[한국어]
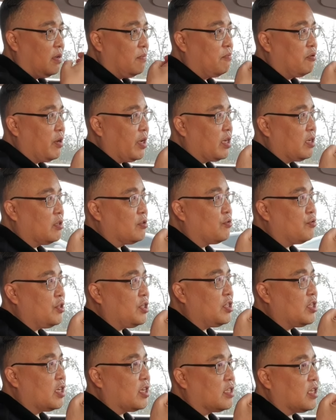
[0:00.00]
브레이크
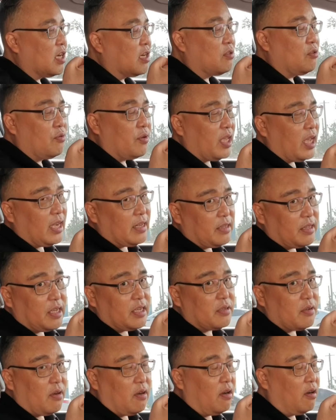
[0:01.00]
스위치가 작동이 안
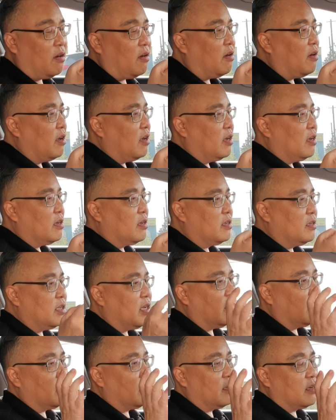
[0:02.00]
돼서
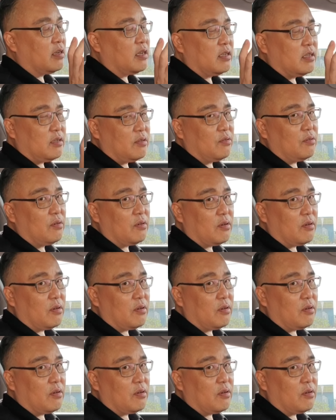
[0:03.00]
그냥 그렇게 시동을